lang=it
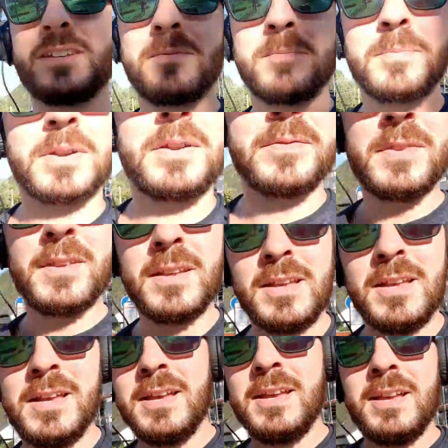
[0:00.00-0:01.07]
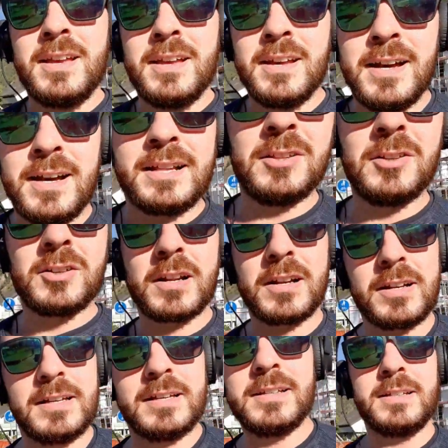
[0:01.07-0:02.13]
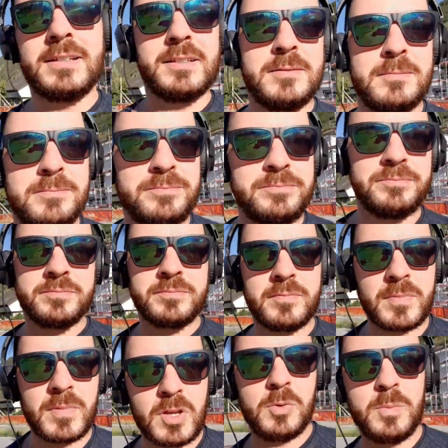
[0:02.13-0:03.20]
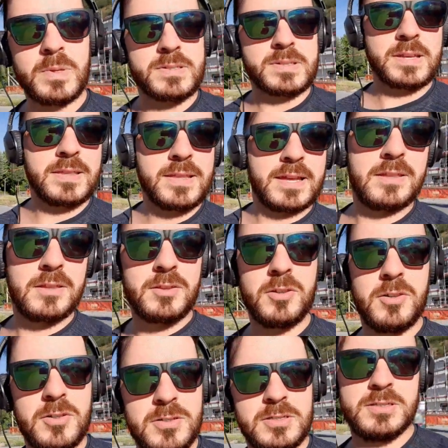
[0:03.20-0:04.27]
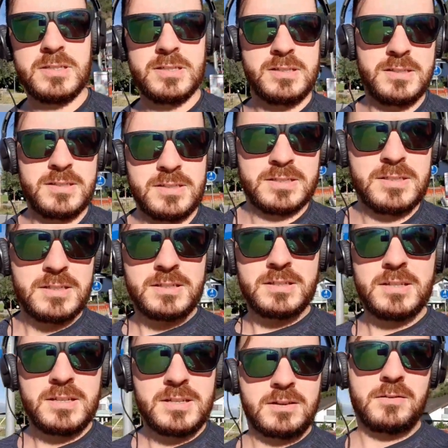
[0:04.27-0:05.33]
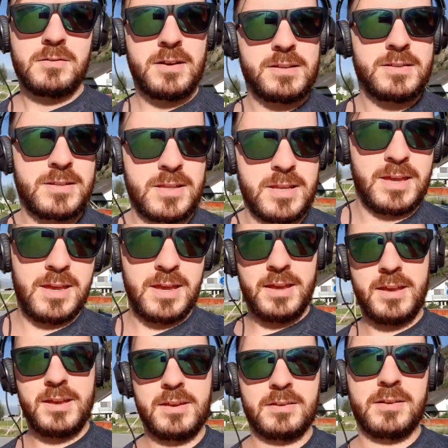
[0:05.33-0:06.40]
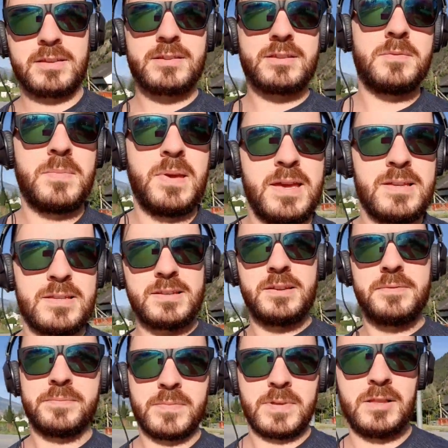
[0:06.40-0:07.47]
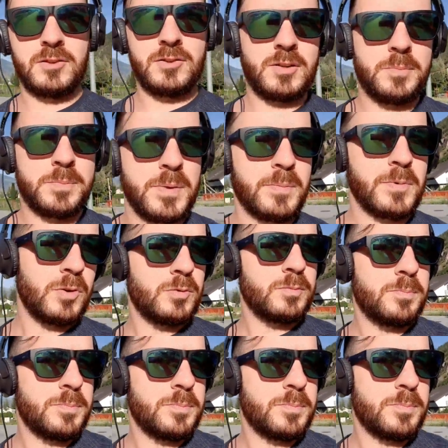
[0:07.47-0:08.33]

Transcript: sempre allora um, come sta andando queste, questi mesi allora il primo,